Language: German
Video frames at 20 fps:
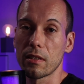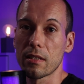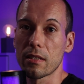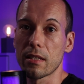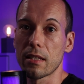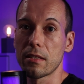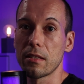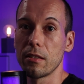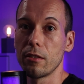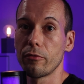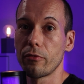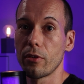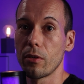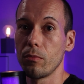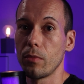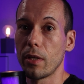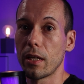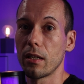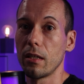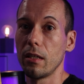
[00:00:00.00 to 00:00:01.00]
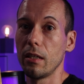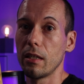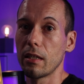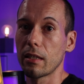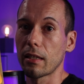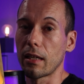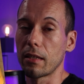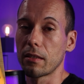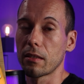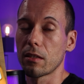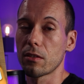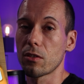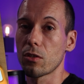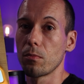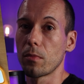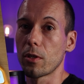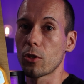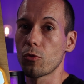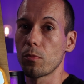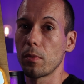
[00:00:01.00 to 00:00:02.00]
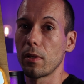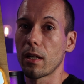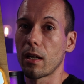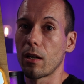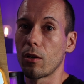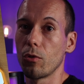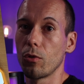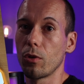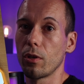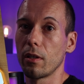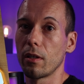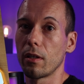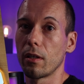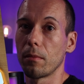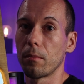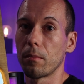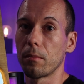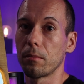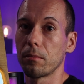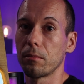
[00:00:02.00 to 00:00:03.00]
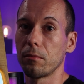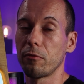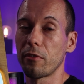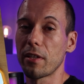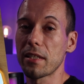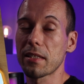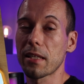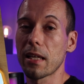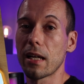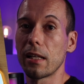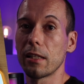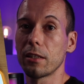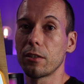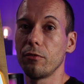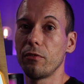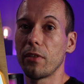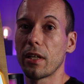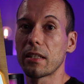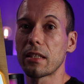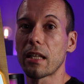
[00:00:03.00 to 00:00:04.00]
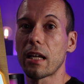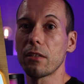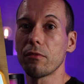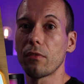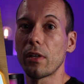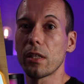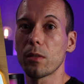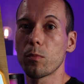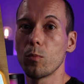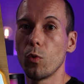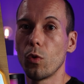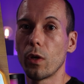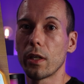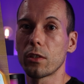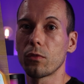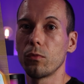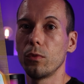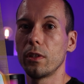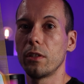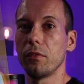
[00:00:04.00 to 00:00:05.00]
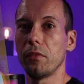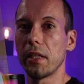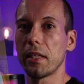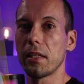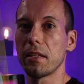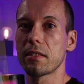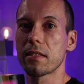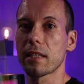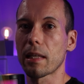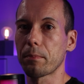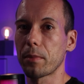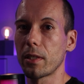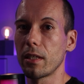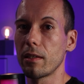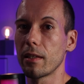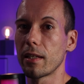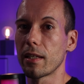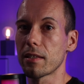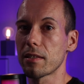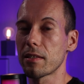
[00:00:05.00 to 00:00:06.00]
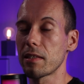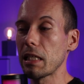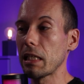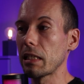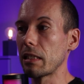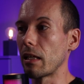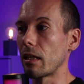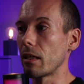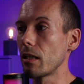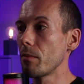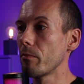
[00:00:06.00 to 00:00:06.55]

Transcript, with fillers: Das heißt, in der Firmware kann da zum Beispiel auch ähm, festgehalten werden, an welchem Ort wurde welches Sub-Gigahertz-Signal